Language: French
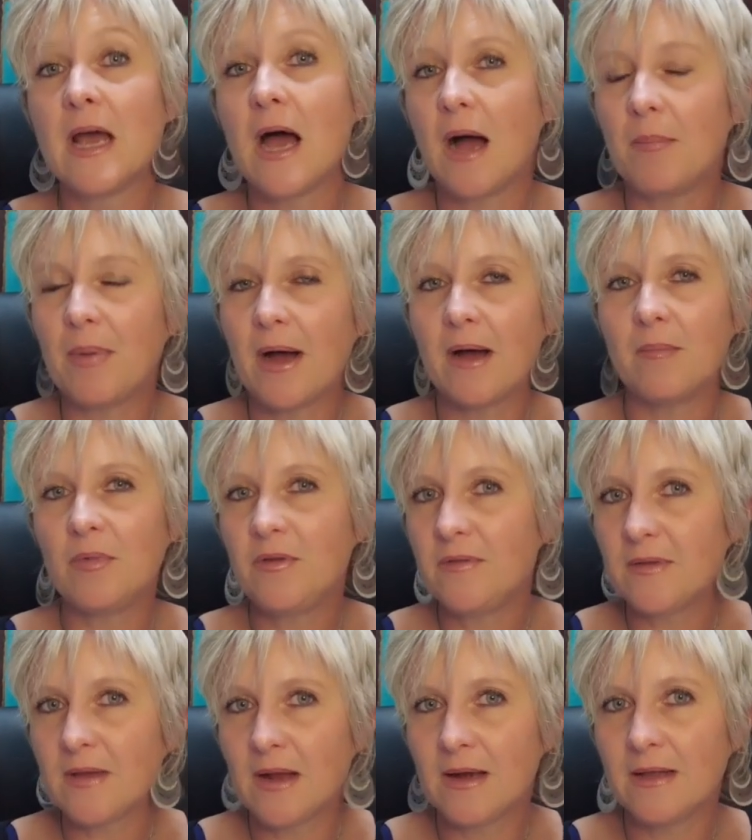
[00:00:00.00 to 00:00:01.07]
Apparemment,
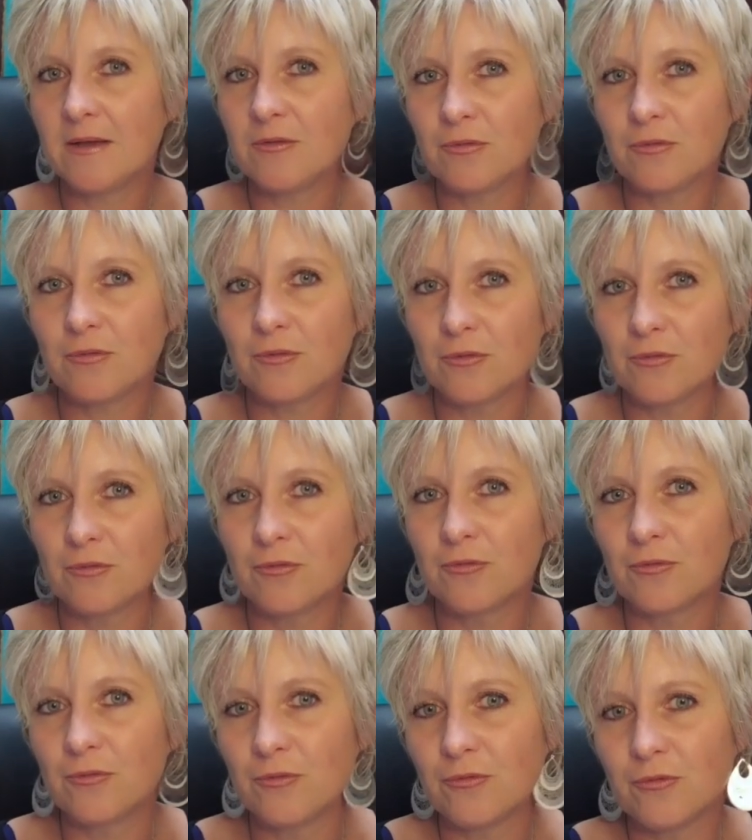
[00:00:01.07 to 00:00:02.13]
ça a l'air de,
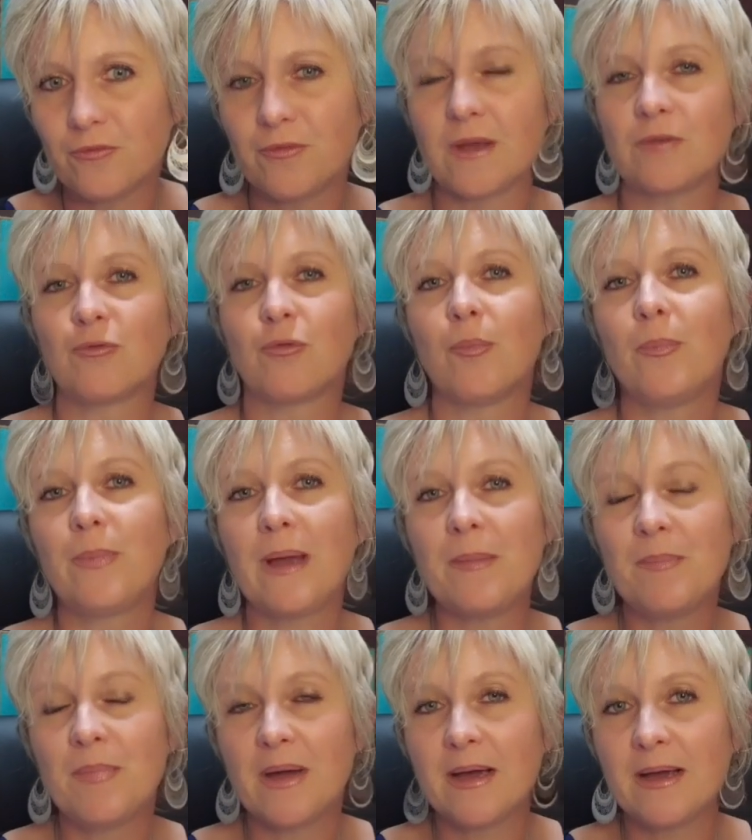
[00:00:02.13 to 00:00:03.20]
se faire. Donc,
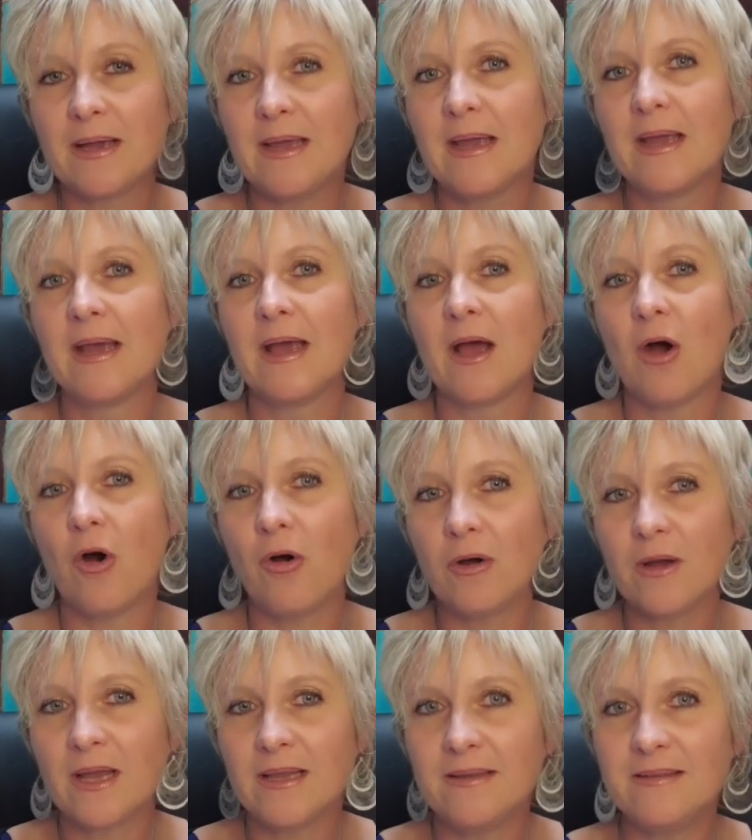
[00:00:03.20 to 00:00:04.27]
préparez,
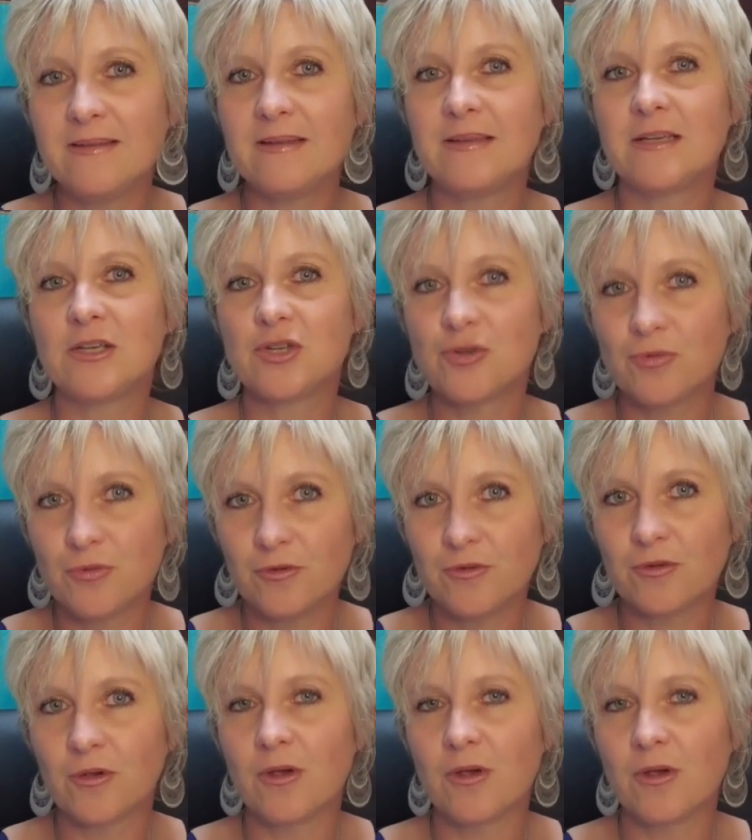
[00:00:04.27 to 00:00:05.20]
organisez des choses.